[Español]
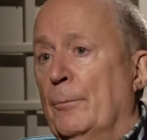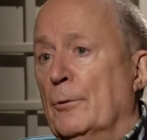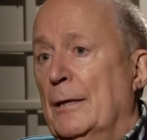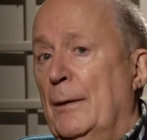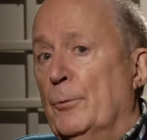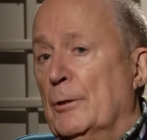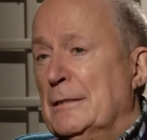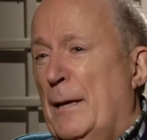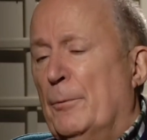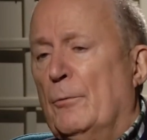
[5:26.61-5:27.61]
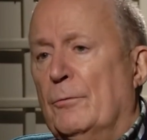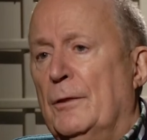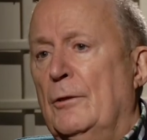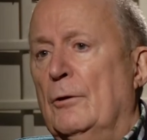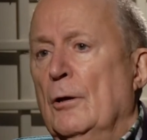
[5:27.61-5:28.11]
¿Por qué? Porque se ha
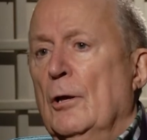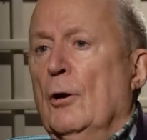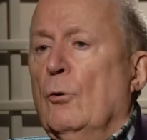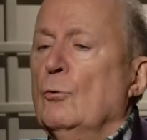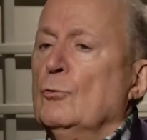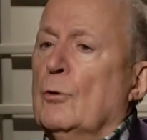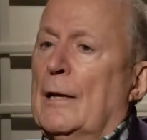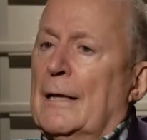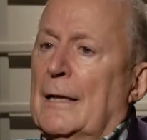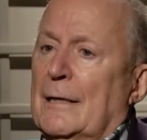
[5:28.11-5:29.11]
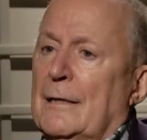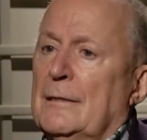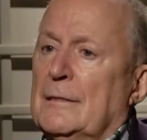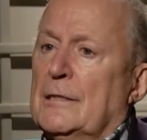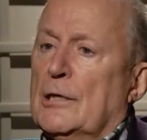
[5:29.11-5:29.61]
producido, junto a la gran
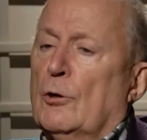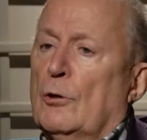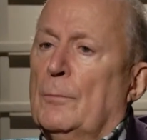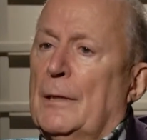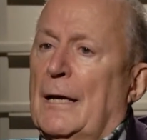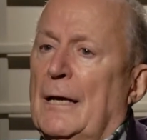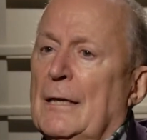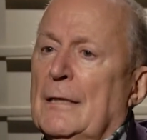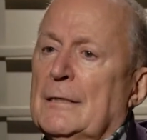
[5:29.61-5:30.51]
crisis económica,